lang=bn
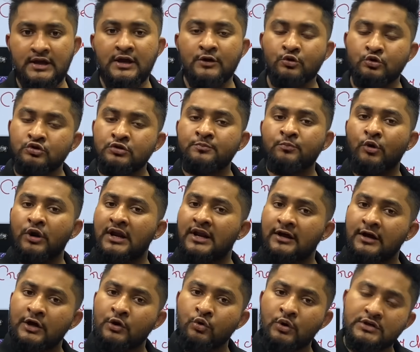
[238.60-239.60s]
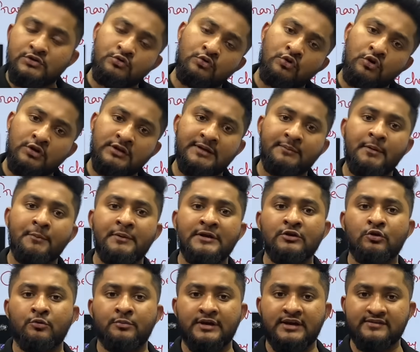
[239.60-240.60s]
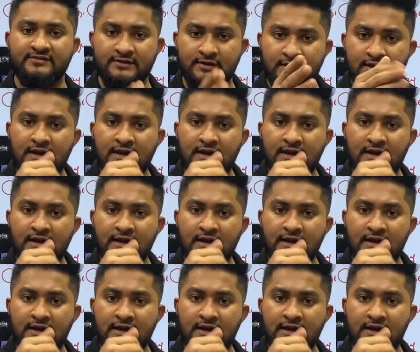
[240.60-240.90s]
নতুন লাগে ঘোরা শুরু করে দেখবে পেন কমে গেছে